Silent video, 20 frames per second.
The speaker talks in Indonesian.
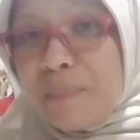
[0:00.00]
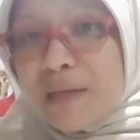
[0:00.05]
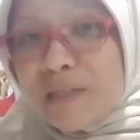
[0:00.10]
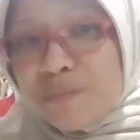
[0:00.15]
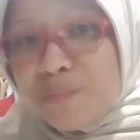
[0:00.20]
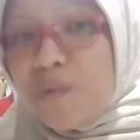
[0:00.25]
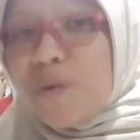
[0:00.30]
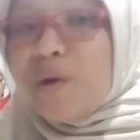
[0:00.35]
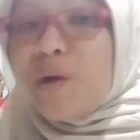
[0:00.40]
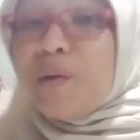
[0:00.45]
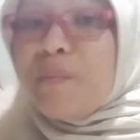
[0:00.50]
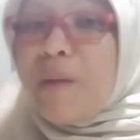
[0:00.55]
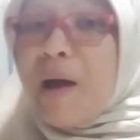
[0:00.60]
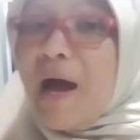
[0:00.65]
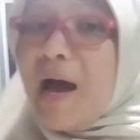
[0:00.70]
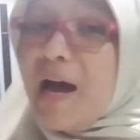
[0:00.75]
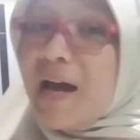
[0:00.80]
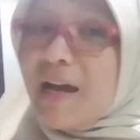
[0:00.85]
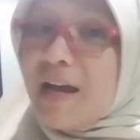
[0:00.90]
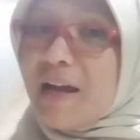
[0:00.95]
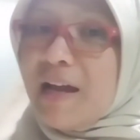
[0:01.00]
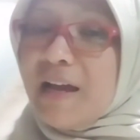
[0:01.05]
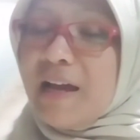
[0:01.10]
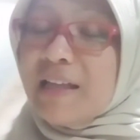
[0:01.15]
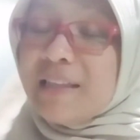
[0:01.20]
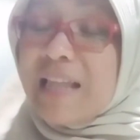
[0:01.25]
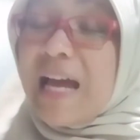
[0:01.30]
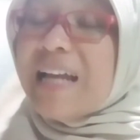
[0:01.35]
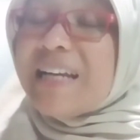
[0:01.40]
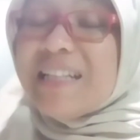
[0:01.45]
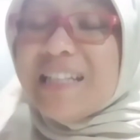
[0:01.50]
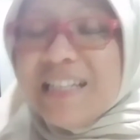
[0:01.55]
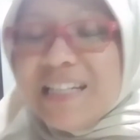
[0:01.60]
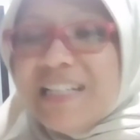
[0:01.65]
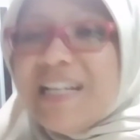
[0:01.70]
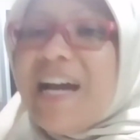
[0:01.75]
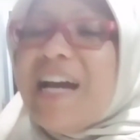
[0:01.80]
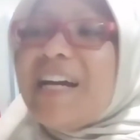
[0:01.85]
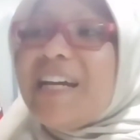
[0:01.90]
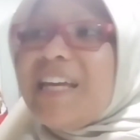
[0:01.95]
paspor kemar
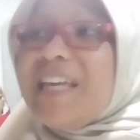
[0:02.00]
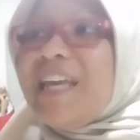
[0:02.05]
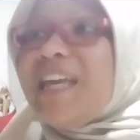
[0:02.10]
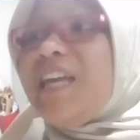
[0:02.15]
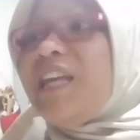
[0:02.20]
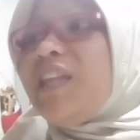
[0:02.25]
tadi ya kayak